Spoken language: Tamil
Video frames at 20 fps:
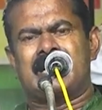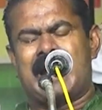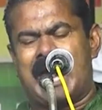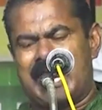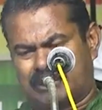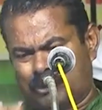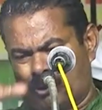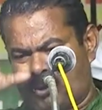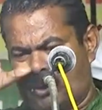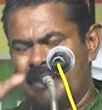
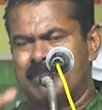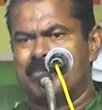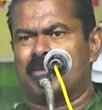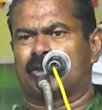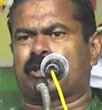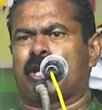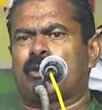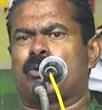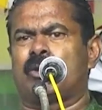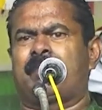நாட்டுக்கோழி
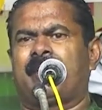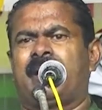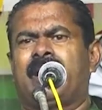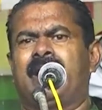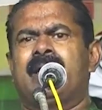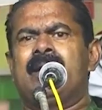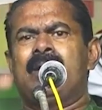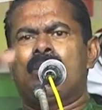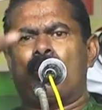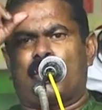முட்டை
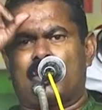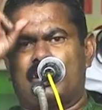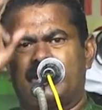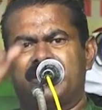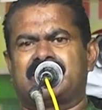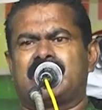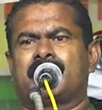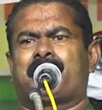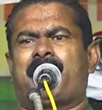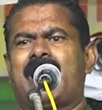கொடுப்பேன் ஒரு
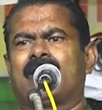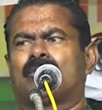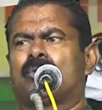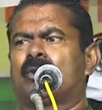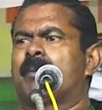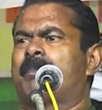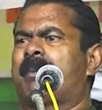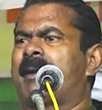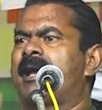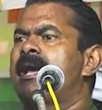லிட்டர் பால்
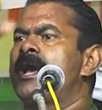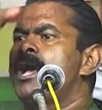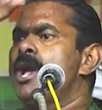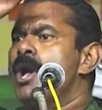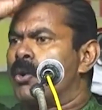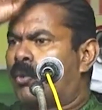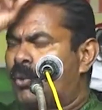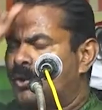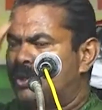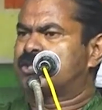கொடுப்பேன்
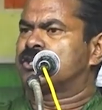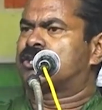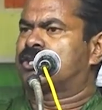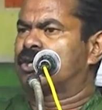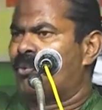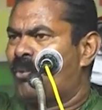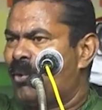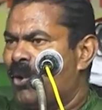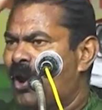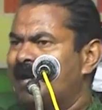
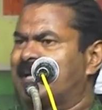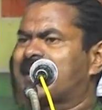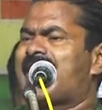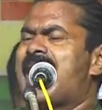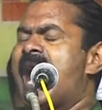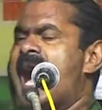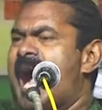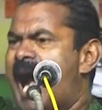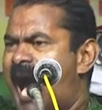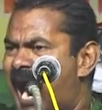குடிச்சிட்டு ஓடுறா
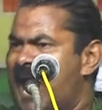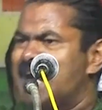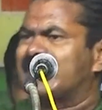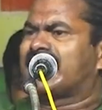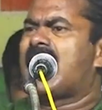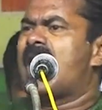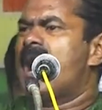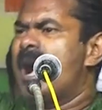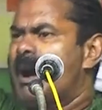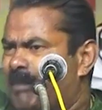
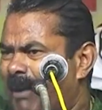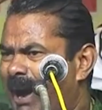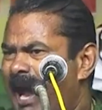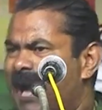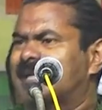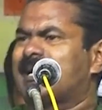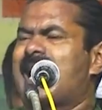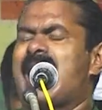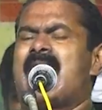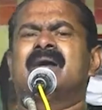ஆடுறா
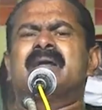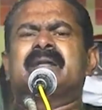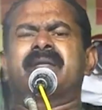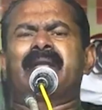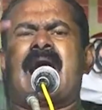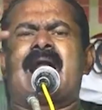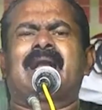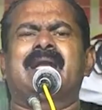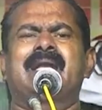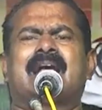பாடுறா
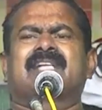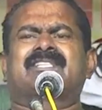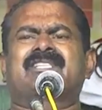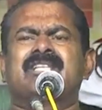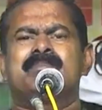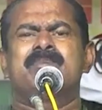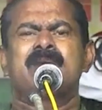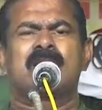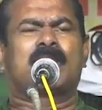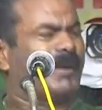நல்லா
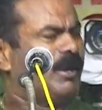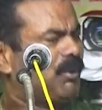ஜிம்முக்கு